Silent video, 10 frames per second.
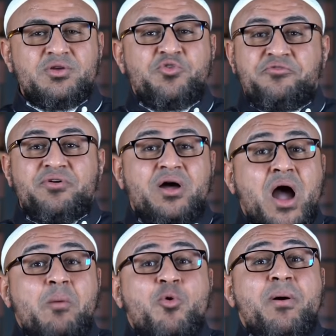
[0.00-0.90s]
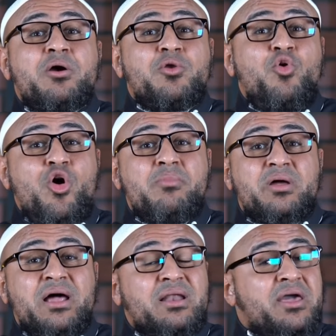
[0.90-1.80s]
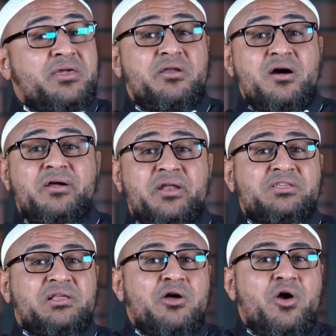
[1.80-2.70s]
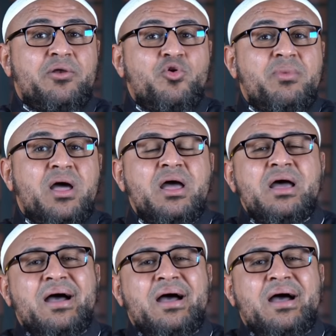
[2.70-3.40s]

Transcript: شوف أبو بكر وعمر الخيران رضي الله عنهما